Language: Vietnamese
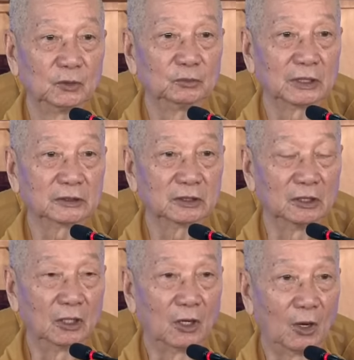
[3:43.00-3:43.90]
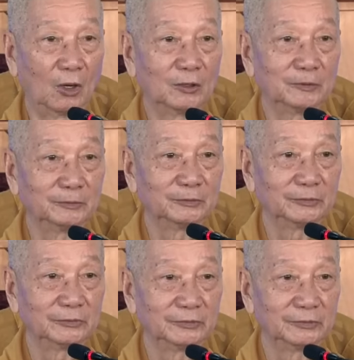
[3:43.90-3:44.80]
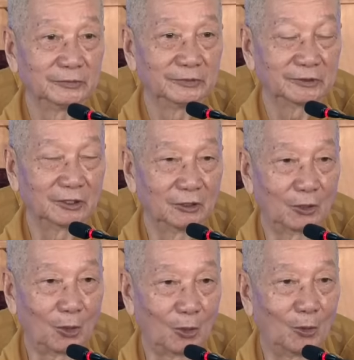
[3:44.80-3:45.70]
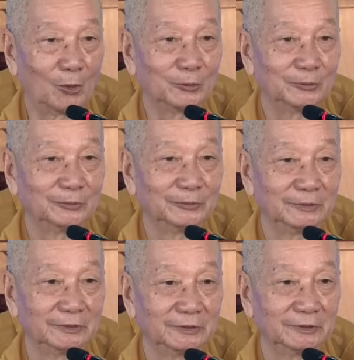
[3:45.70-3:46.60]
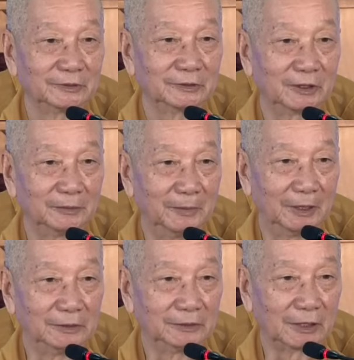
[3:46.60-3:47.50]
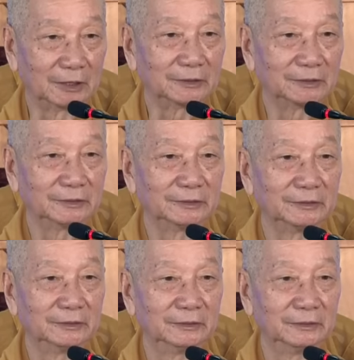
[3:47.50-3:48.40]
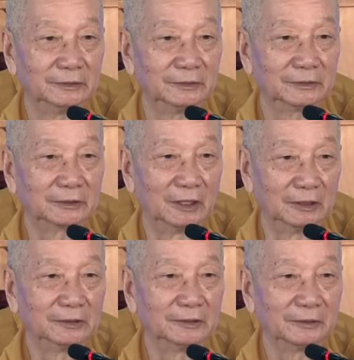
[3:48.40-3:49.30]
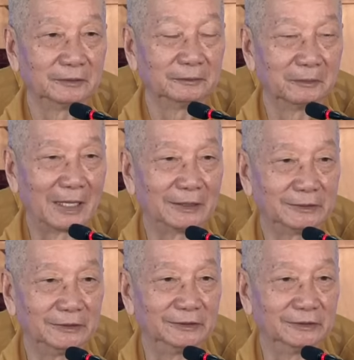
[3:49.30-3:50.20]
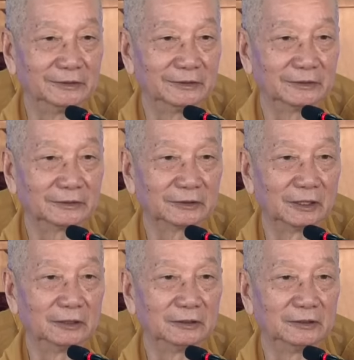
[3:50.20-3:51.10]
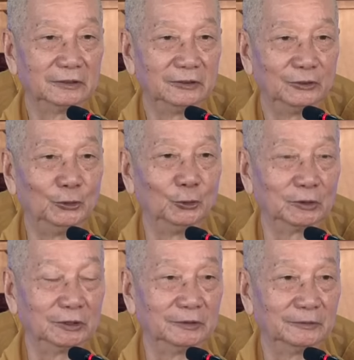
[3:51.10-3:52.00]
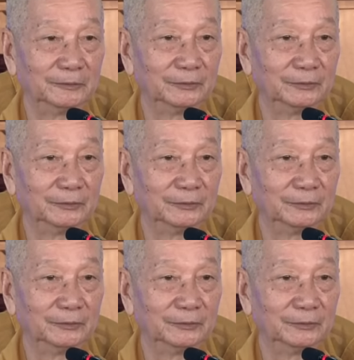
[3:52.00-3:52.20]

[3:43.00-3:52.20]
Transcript: Chúng ta sợ khó, sợ khổ, sợ bệnh tật, sợ ma chướng, sợ nhiều thứ.